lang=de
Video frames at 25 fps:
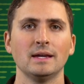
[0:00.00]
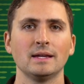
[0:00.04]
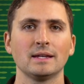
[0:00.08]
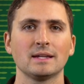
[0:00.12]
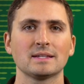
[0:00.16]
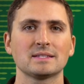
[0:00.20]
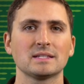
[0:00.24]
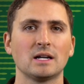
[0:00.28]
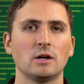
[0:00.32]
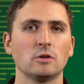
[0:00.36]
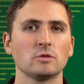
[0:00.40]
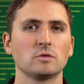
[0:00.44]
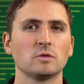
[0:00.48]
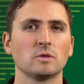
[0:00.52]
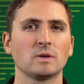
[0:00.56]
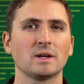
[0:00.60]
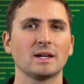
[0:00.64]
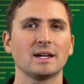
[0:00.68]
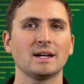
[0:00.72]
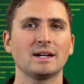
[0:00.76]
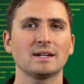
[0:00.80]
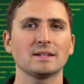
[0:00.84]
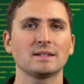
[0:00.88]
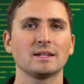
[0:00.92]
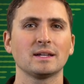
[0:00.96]
Das Auto
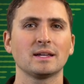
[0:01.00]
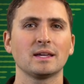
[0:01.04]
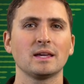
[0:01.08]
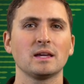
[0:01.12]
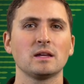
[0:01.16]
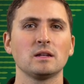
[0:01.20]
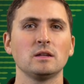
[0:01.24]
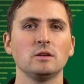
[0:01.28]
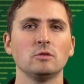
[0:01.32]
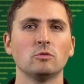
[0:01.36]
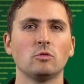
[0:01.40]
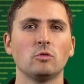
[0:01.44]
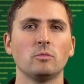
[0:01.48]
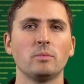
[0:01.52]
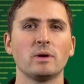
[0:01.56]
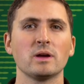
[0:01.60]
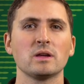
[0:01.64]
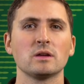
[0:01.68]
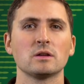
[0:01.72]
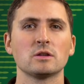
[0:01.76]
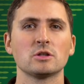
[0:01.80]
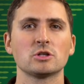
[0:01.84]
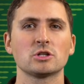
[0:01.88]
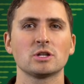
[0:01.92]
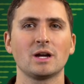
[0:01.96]
krachte gegen die
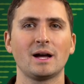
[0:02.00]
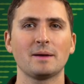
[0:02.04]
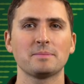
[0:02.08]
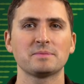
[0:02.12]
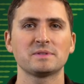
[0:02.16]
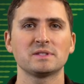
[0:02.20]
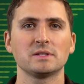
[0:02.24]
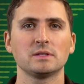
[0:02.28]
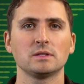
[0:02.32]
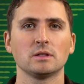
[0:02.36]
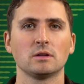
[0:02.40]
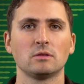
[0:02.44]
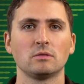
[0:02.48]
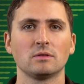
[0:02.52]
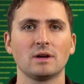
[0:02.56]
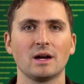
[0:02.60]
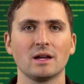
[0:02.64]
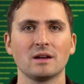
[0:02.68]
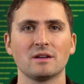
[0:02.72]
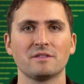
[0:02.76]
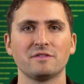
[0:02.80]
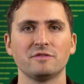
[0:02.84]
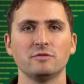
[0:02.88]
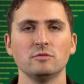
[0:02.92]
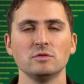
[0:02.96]
oberirdische Absicherung
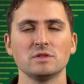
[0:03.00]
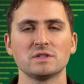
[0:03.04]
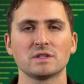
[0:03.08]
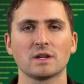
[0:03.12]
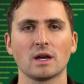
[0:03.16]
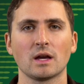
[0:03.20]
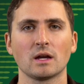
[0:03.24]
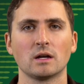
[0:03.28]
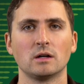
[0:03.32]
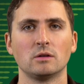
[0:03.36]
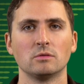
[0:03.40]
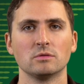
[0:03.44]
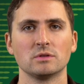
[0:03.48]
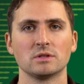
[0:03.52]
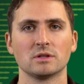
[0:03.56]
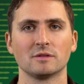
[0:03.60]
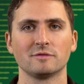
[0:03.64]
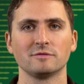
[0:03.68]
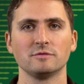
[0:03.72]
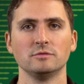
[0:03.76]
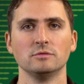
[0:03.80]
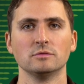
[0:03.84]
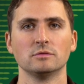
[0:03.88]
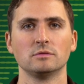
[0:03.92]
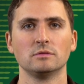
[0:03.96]
einer
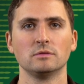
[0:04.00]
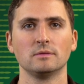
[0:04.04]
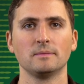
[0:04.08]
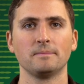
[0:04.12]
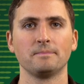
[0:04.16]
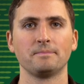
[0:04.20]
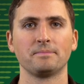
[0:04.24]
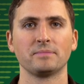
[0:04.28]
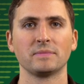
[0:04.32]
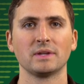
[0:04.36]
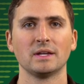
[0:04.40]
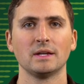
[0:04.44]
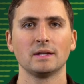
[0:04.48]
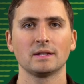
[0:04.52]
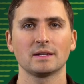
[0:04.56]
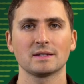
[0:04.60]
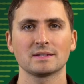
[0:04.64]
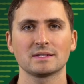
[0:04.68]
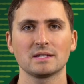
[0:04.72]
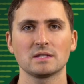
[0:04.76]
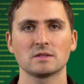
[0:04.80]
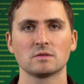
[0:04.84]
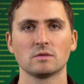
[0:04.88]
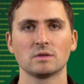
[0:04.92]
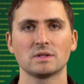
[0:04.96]
Fußgängerunterführung.
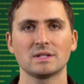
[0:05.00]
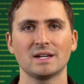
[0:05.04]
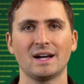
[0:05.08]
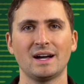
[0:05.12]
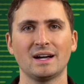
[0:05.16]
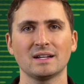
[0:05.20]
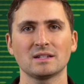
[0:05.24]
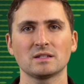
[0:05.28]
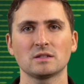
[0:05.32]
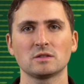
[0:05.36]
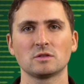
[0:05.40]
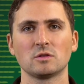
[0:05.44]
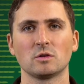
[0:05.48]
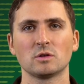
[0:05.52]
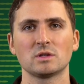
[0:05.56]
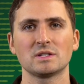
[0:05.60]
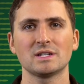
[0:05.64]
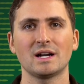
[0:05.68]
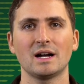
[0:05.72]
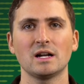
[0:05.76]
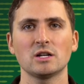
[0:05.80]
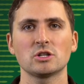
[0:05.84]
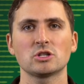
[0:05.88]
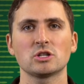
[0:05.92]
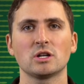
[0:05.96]
Das Resultat
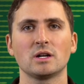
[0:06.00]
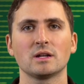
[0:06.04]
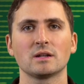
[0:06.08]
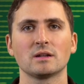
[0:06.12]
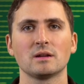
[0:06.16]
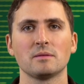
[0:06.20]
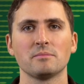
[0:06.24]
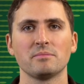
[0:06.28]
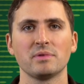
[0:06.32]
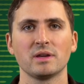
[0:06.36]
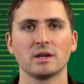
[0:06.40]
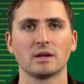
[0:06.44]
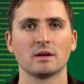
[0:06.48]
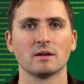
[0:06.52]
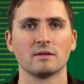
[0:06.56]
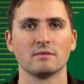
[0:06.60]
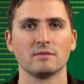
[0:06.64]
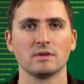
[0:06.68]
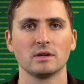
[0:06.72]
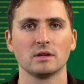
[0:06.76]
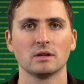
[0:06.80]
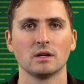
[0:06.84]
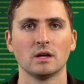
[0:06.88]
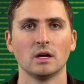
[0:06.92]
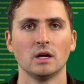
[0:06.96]
Totalschaden am
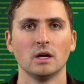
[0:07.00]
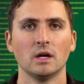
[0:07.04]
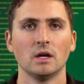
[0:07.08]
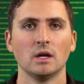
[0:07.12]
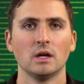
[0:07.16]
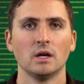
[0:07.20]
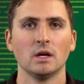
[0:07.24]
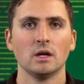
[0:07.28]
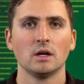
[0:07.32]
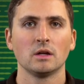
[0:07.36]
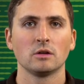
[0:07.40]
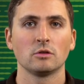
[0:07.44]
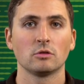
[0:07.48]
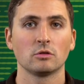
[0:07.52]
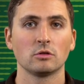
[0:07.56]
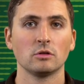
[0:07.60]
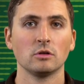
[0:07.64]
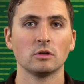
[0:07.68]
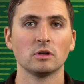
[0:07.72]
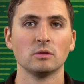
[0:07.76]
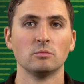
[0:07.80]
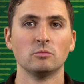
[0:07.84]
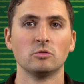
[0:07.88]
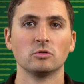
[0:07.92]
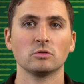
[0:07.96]
Pkw. Doch
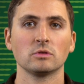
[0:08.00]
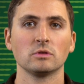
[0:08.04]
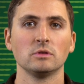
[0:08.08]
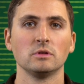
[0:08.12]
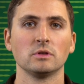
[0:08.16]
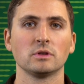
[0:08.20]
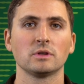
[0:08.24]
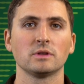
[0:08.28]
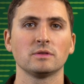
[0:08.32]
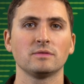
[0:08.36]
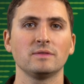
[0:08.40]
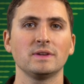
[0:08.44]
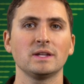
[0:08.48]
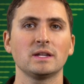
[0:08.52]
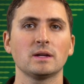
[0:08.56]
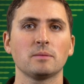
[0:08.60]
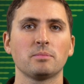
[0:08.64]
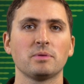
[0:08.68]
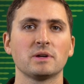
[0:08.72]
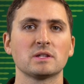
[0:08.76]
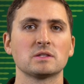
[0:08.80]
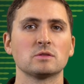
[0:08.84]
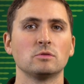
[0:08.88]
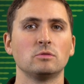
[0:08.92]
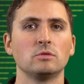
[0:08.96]
Glück im Unglück, weder
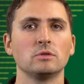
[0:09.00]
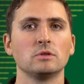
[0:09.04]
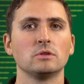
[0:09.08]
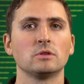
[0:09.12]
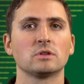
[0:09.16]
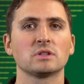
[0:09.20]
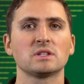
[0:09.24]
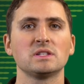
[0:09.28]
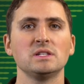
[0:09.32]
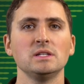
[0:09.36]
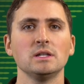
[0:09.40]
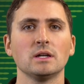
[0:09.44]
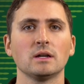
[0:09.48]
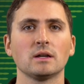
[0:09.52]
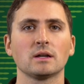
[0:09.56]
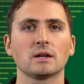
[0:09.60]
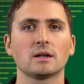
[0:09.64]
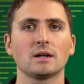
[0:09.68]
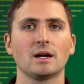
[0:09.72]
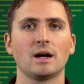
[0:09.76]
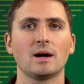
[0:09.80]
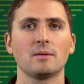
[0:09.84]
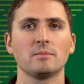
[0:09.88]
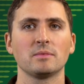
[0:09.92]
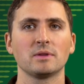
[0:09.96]
Personen noch Tiere
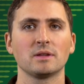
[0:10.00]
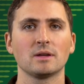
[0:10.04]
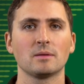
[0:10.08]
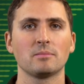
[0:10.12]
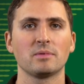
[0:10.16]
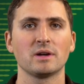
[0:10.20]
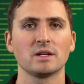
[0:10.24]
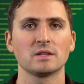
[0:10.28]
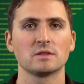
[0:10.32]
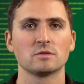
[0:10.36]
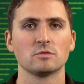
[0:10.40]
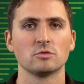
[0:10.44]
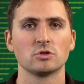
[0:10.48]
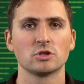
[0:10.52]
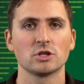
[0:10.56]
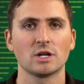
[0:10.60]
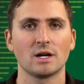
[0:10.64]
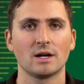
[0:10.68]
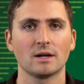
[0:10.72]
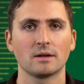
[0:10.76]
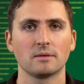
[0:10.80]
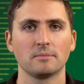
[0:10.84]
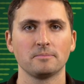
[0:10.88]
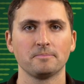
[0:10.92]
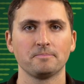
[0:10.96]
kamen dabei zu
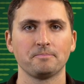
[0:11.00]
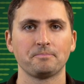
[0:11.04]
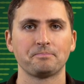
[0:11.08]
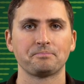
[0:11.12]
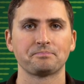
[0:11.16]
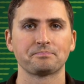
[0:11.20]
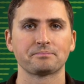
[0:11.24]
Schaden.